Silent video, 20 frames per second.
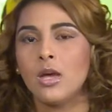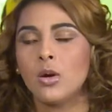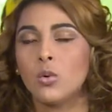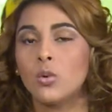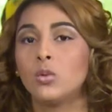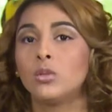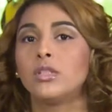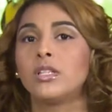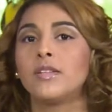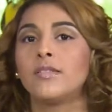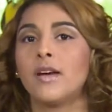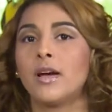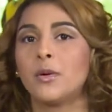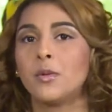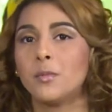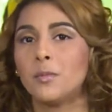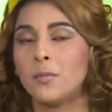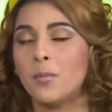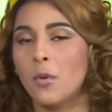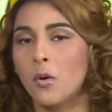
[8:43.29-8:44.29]

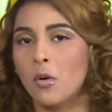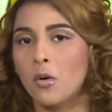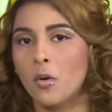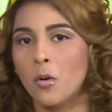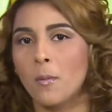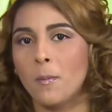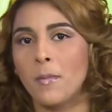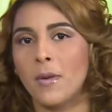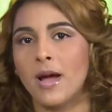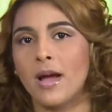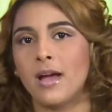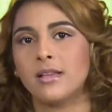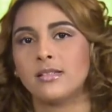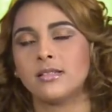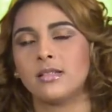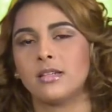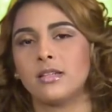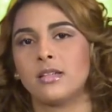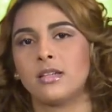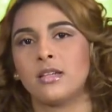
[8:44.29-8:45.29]
cultivar un poco
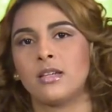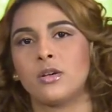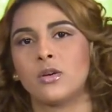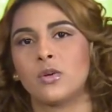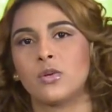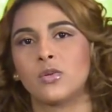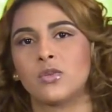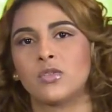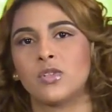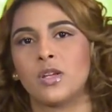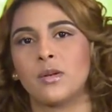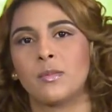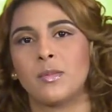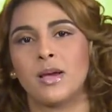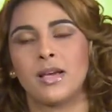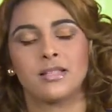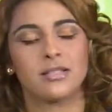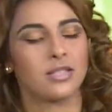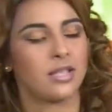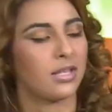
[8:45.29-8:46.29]
más y conocer
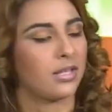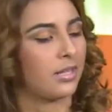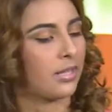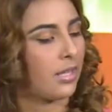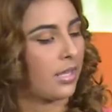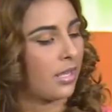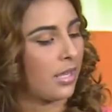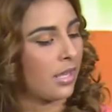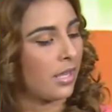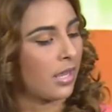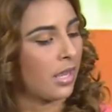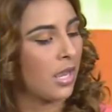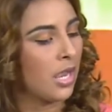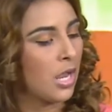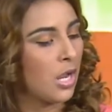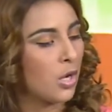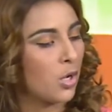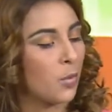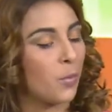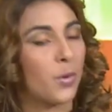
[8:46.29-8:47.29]
más de
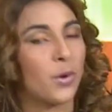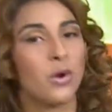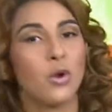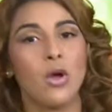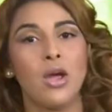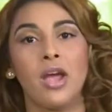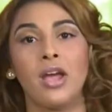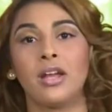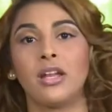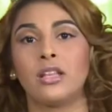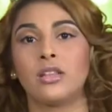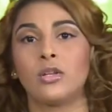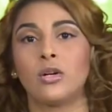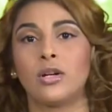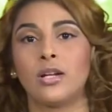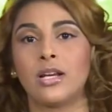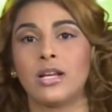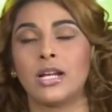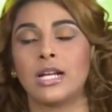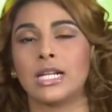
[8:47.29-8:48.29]
los buenos
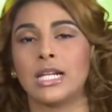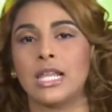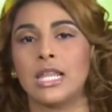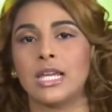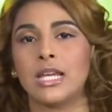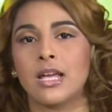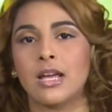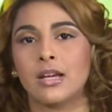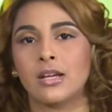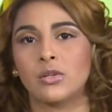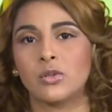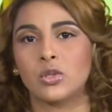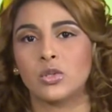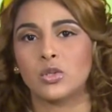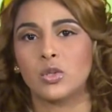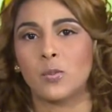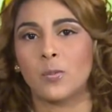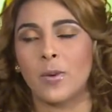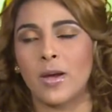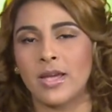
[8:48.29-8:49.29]
escritores que radican en
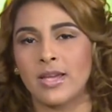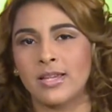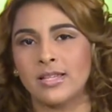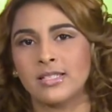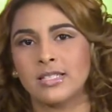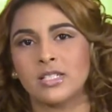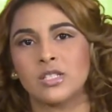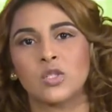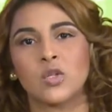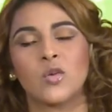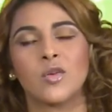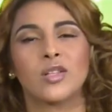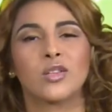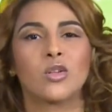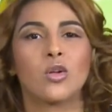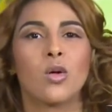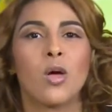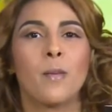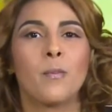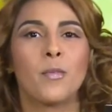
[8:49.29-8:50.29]
nuestro país y sobre
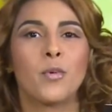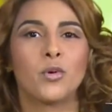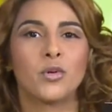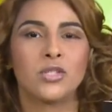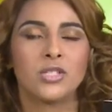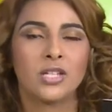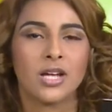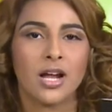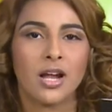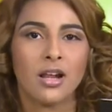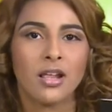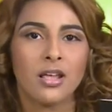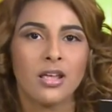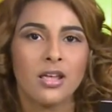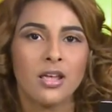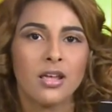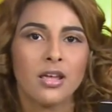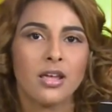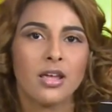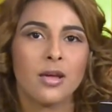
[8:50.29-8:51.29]
todo apoyar
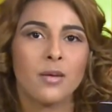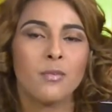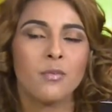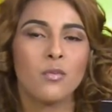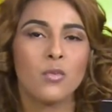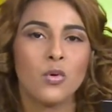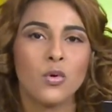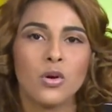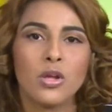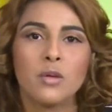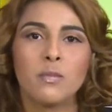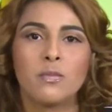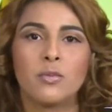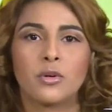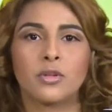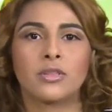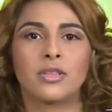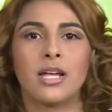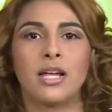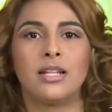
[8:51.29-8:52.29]
es muy
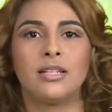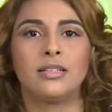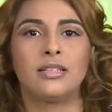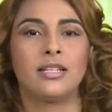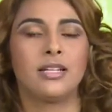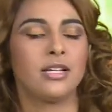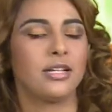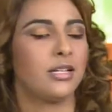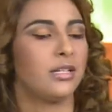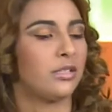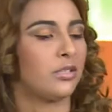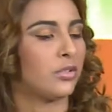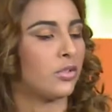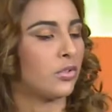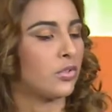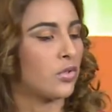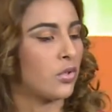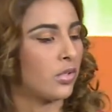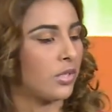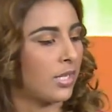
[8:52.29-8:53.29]
importante.
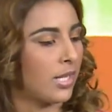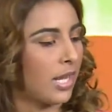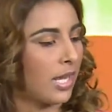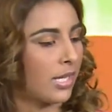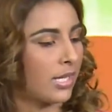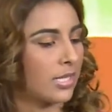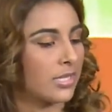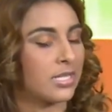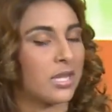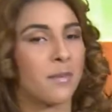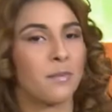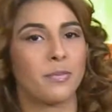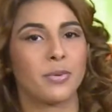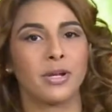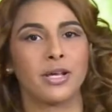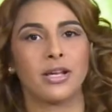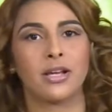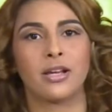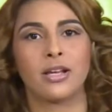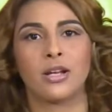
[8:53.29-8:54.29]
Yo soy de las que
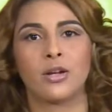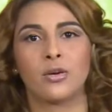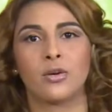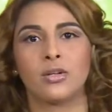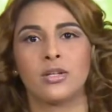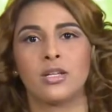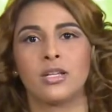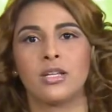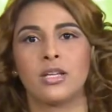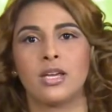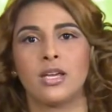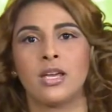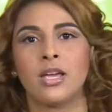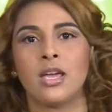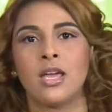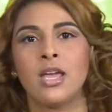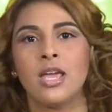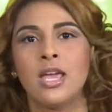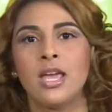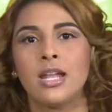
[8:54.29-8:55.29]
siempre creo de
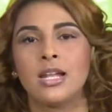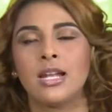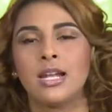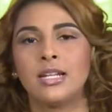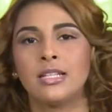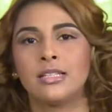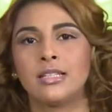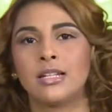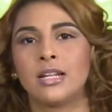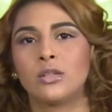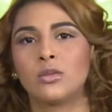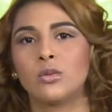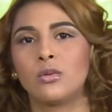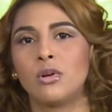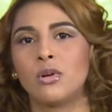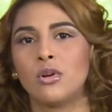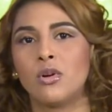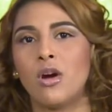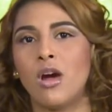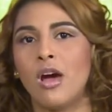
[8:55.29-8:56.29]
que la
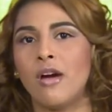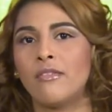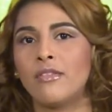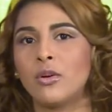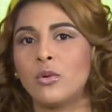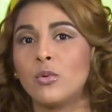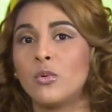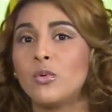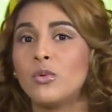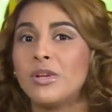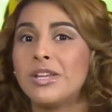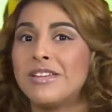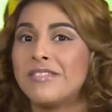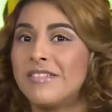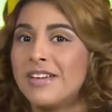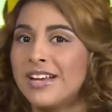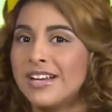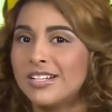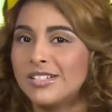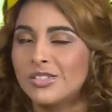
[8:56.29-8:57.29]
literatura nos abre un
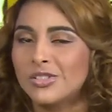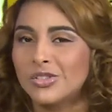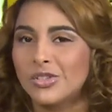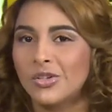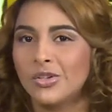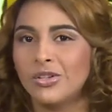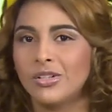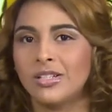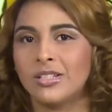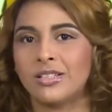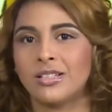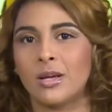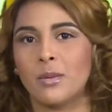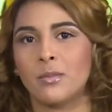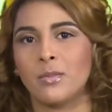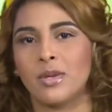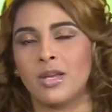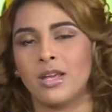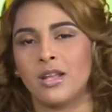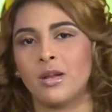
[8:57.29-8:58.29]
universo y
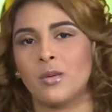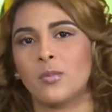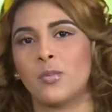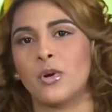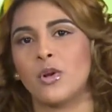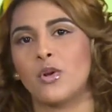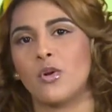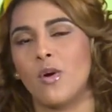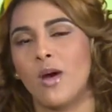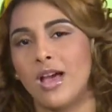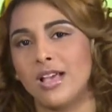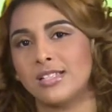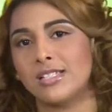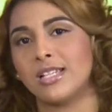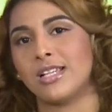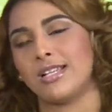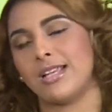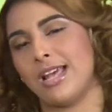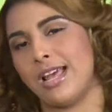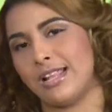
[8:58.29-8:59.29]
también pues nos
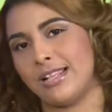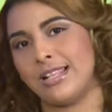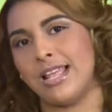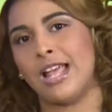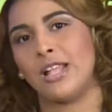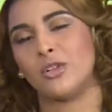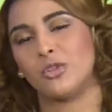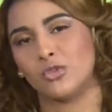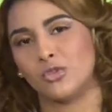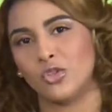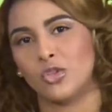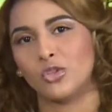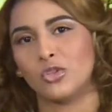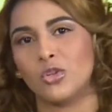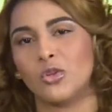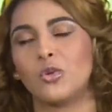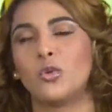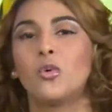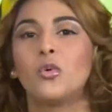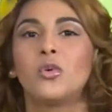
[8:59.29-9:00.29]
hace a
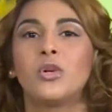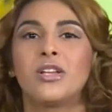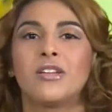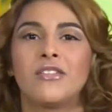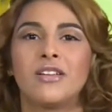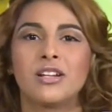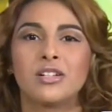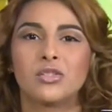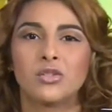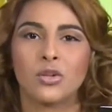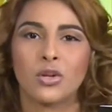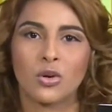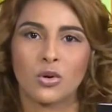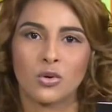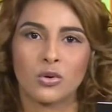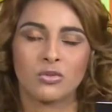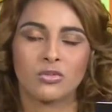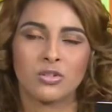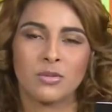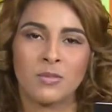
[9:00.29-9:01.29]
nosotros un universo de
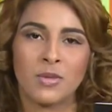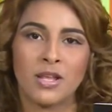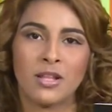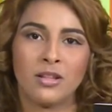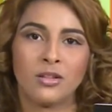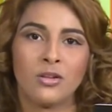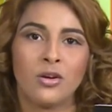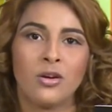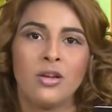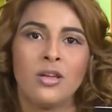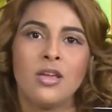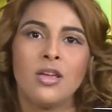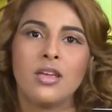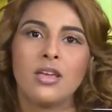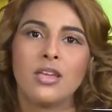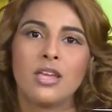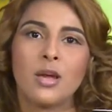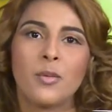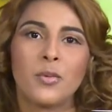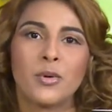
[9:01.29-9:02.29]
conocimiento
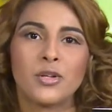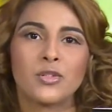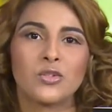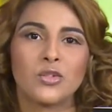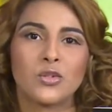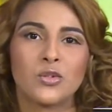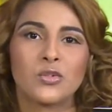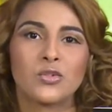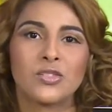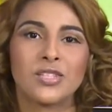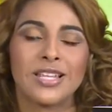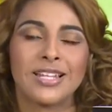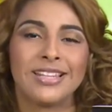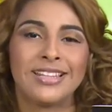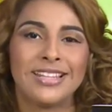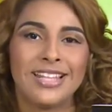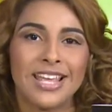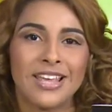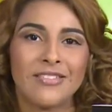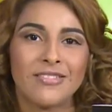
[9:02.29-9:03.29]
y es por eso que usted
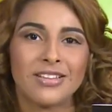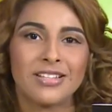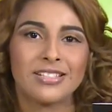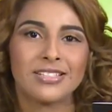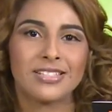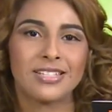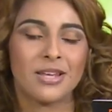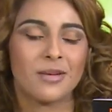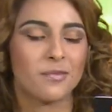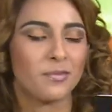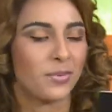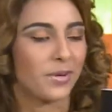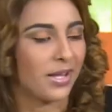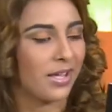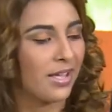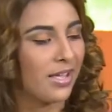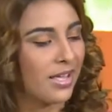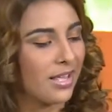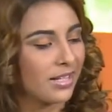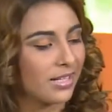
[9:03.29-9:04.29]
debe
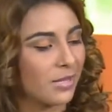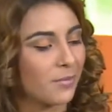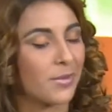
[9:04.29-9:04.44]
siempre de